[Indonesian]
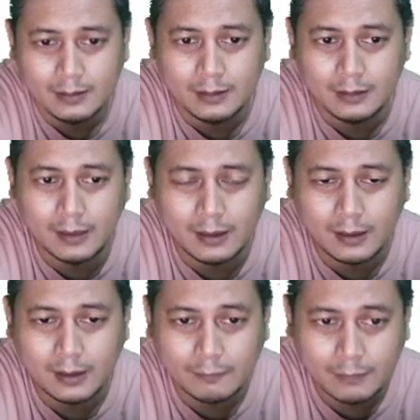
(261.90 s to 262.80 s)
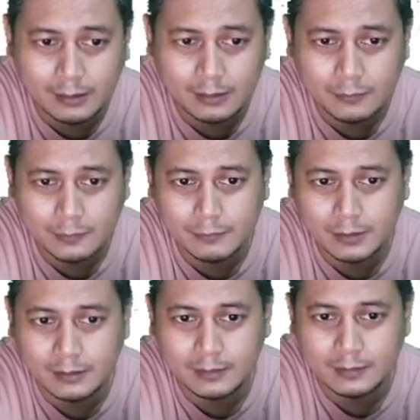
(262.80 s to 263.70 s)
dari awal itu
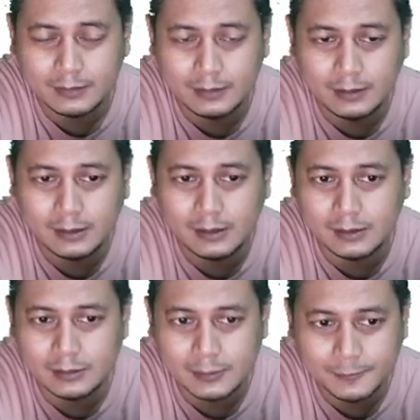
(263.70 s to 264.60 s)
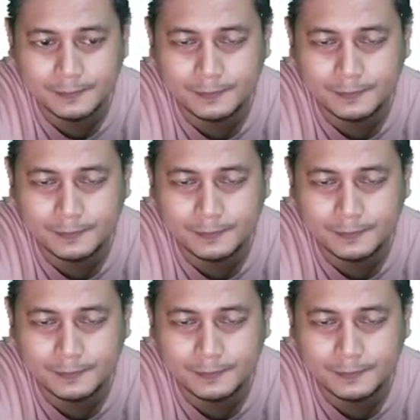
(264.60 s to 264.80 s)
emang ditancep